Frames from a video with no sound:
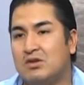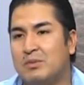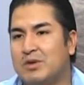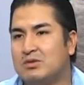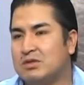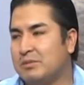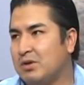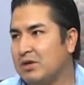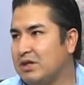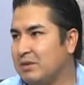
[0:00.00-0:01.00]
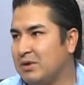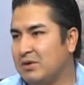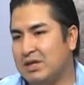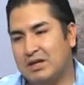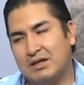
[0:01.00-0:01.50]
no me gusta y me lo quitan, me lo
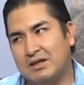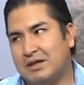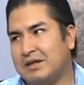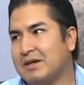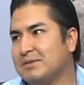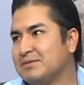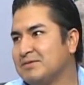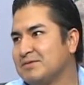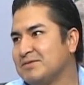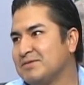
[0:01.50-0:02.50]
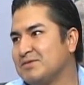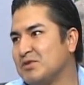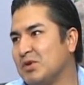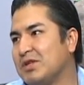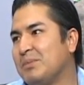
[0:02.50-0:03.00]
quitan y ya.
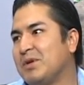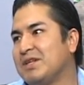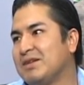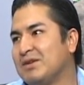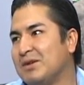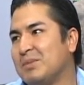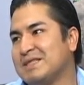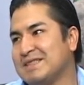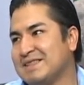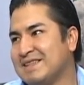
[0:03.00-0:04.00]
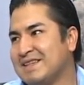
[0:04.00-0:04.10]
Mm, dependiendo del paciente.